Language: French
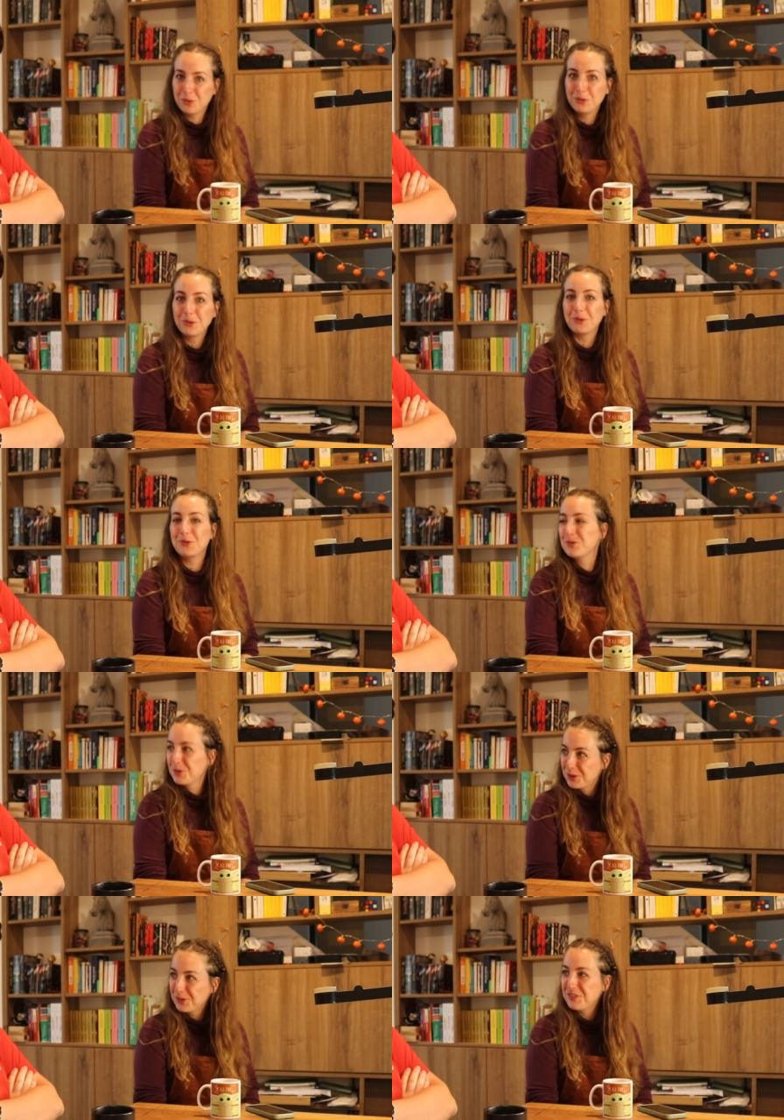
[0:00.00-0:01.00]
douloureuse
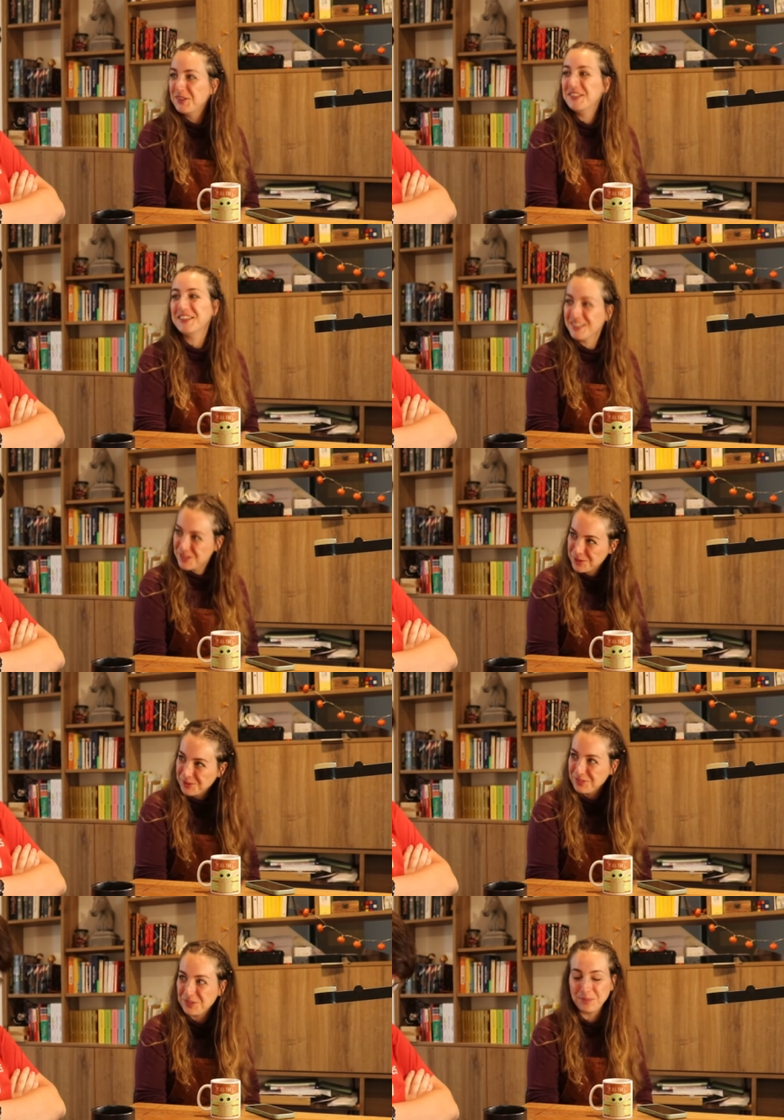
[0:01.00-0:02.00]
du Covid et du
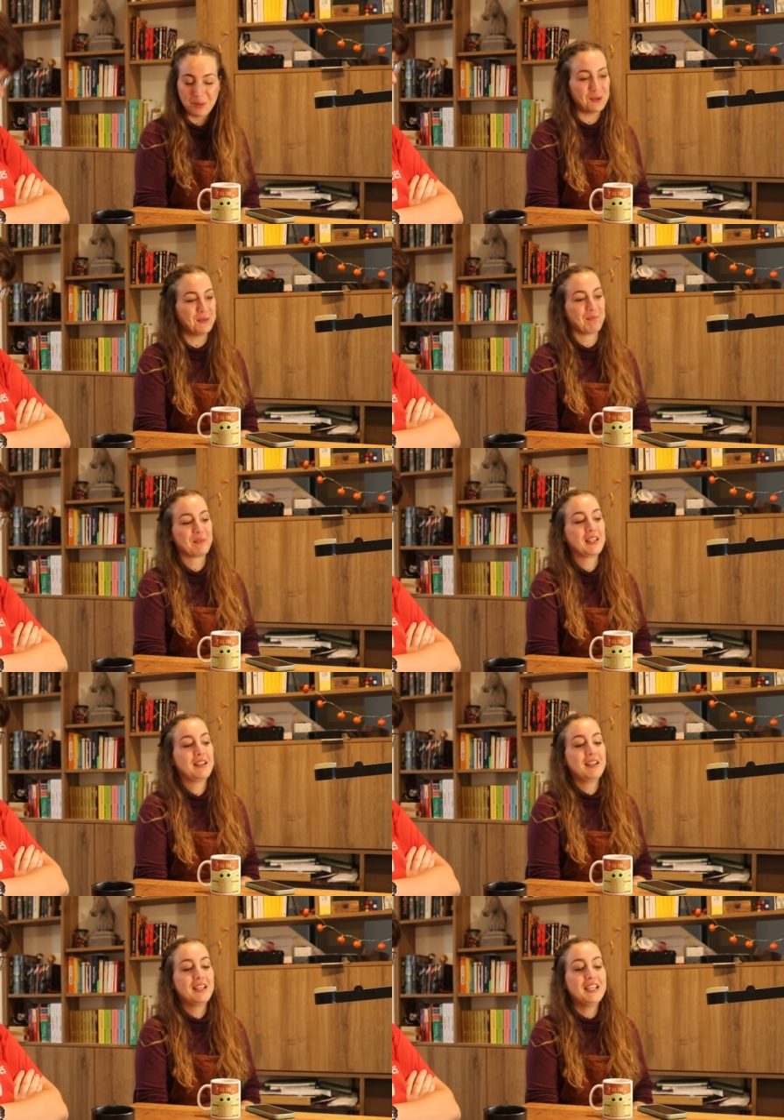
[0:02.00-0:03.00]
confinement.
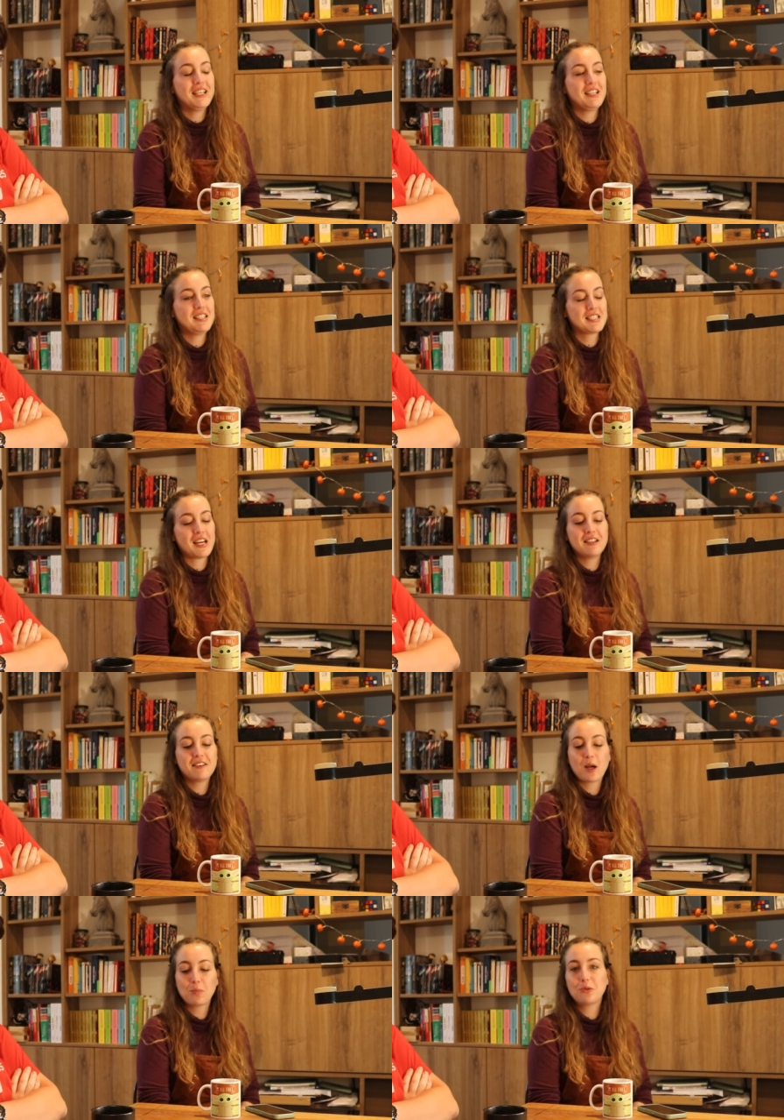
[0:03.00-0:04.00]
Et ça a
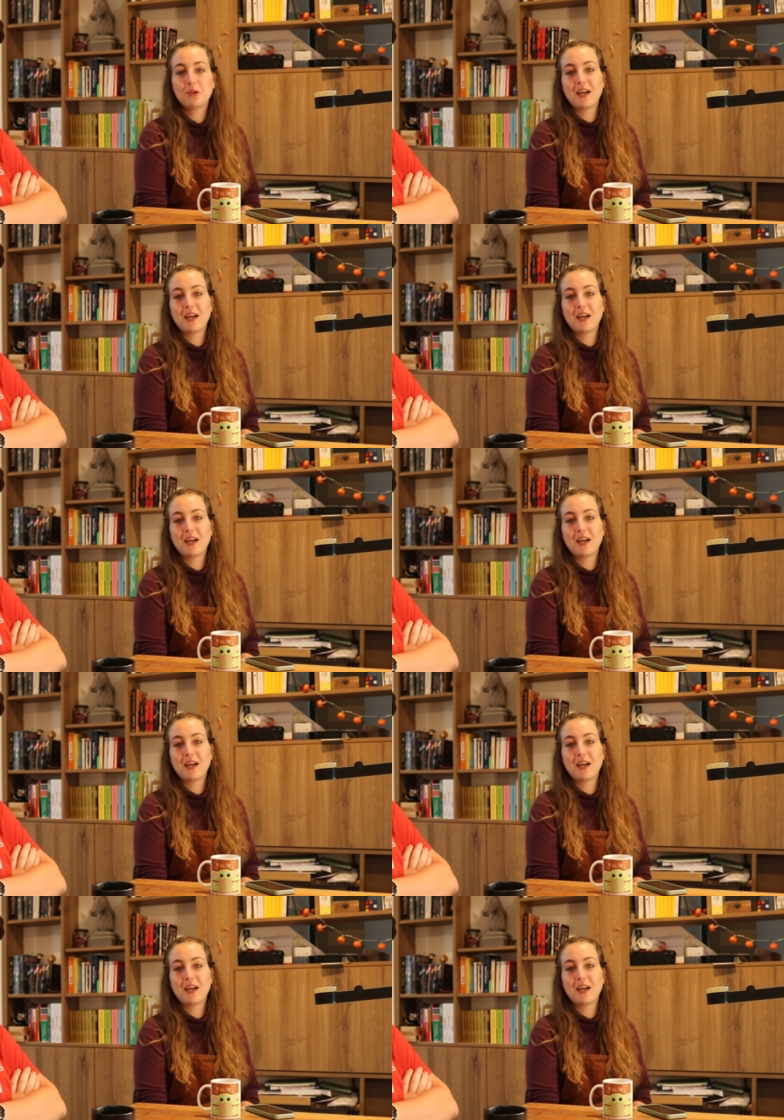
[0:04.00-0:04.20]
été un peu